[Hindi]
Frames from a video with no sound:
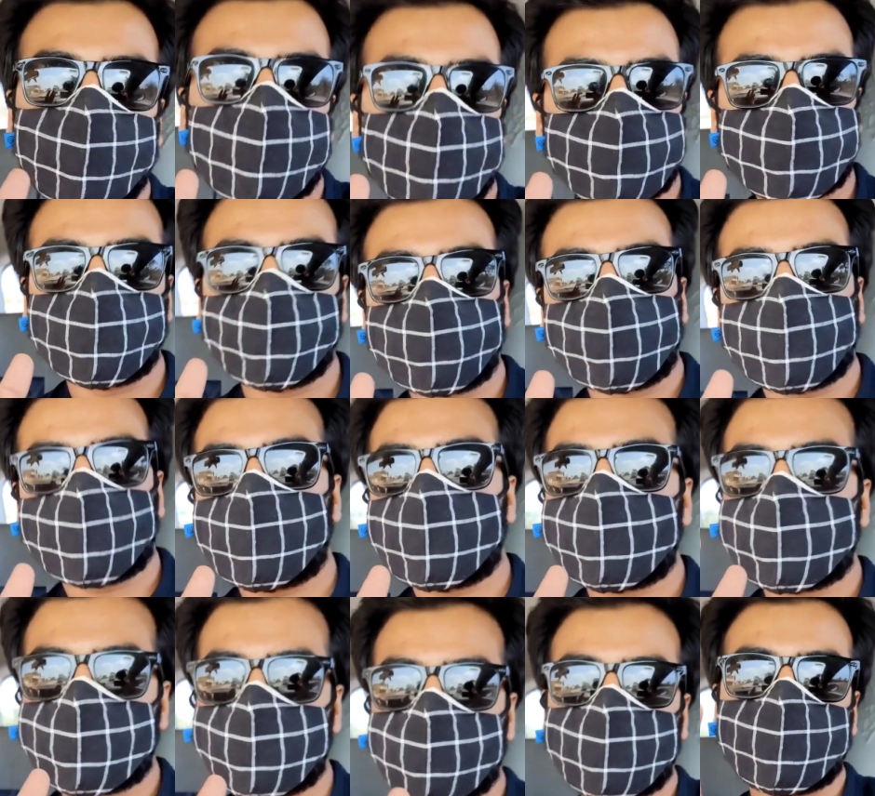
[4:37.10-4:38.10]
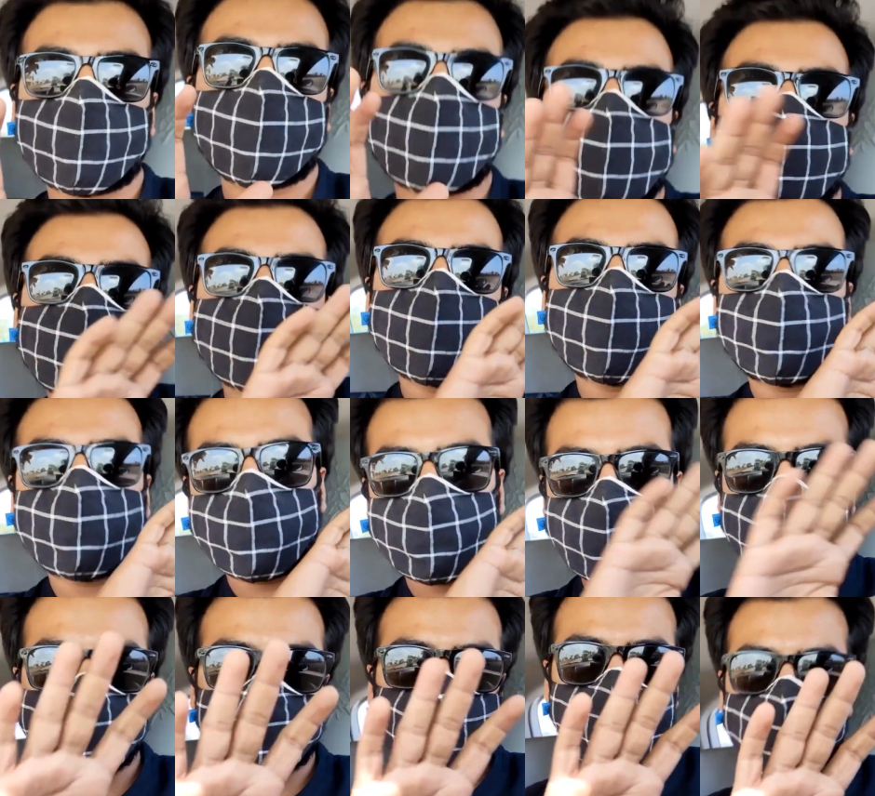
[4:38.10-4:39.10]
ब्लॉग शूट करना चाहिए और आप
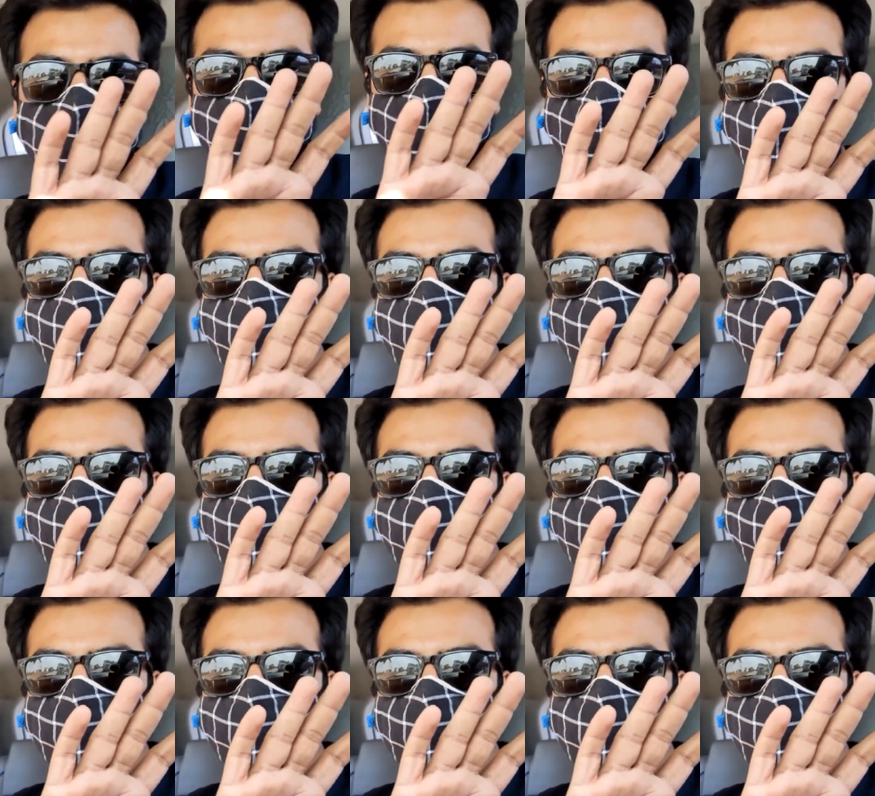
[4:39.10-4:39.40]
दिग्विजय भाई को नहीं